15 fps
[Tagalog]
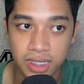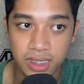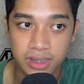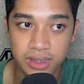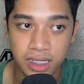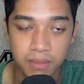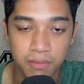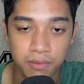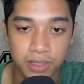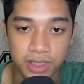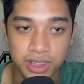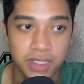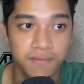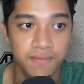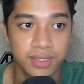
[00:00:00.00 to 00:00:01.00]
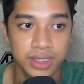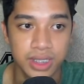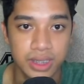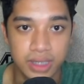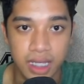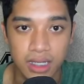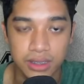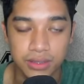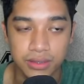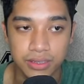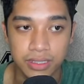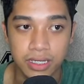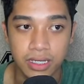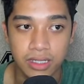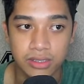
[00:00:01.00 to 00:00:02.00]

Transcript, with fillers: that's a bullish divergence action.